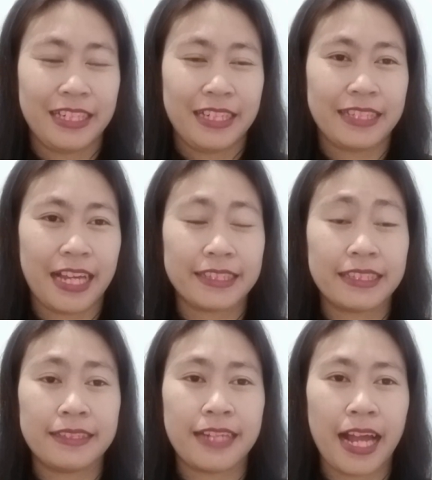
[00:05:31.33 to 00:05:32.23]
Ya,
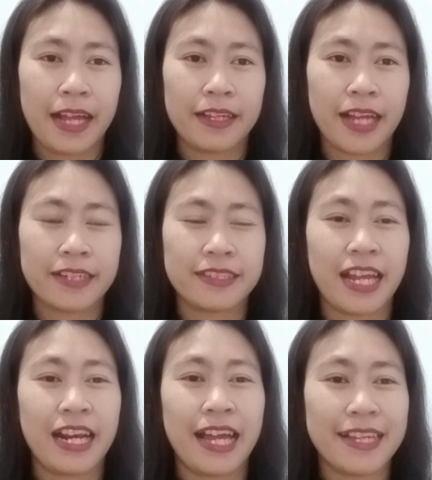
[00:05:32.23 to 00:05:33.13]
tidak
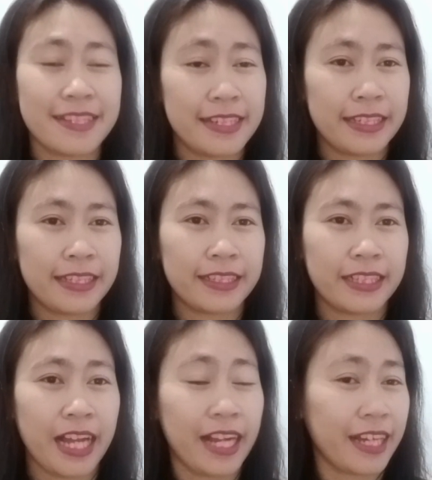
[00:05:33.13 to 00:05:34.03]
ada lagi
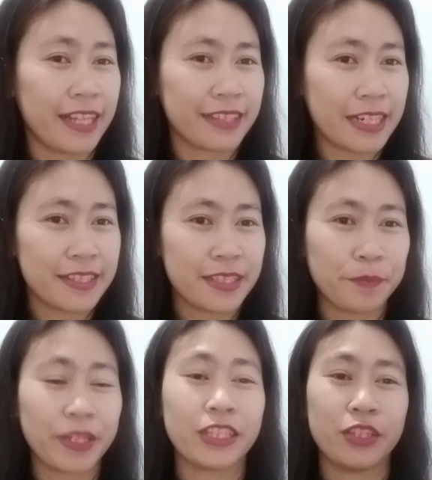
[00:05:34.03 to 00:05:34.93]
kehangatan
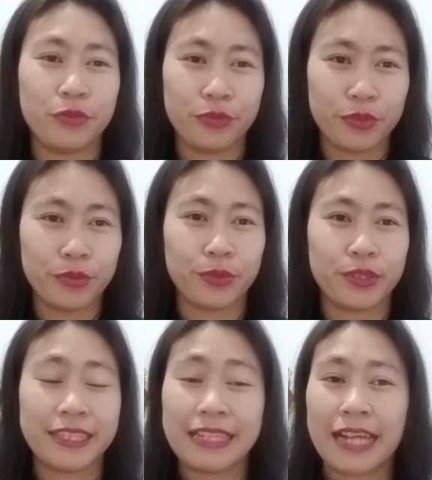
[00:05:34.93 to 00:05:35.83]
seperti
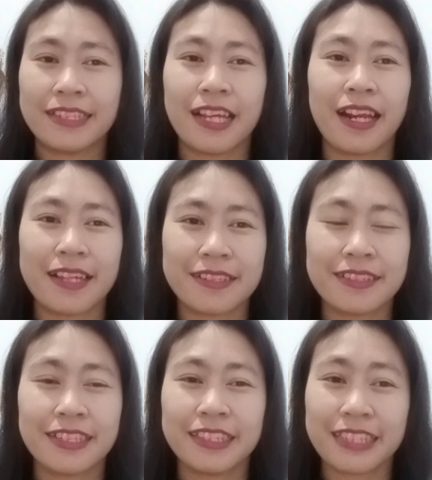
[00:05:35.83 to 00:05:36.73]
dulu, tidak ada lagi
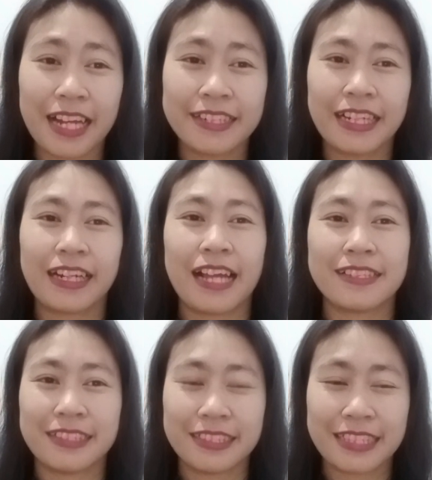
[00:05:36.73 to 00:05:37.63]
cinta dan
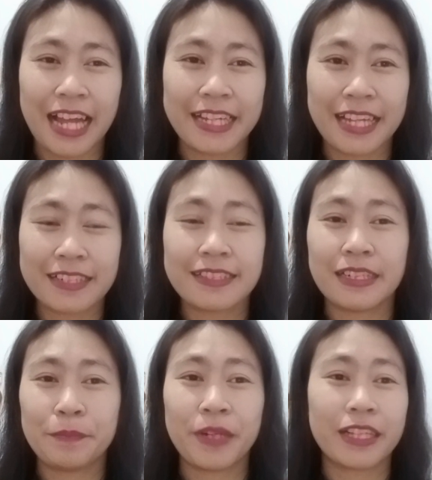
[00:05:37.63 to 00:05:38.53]
kasih sayang
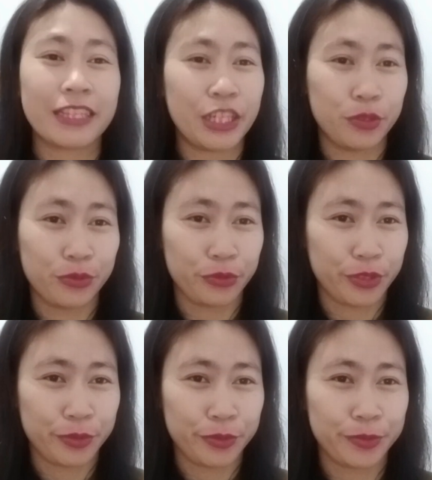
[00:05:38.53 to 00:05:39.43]
seperti
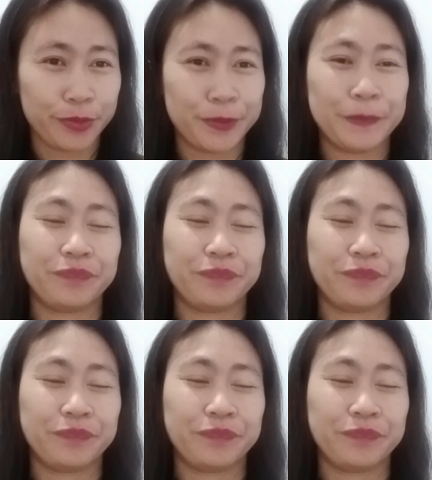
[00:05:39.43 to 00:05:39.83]
dulu.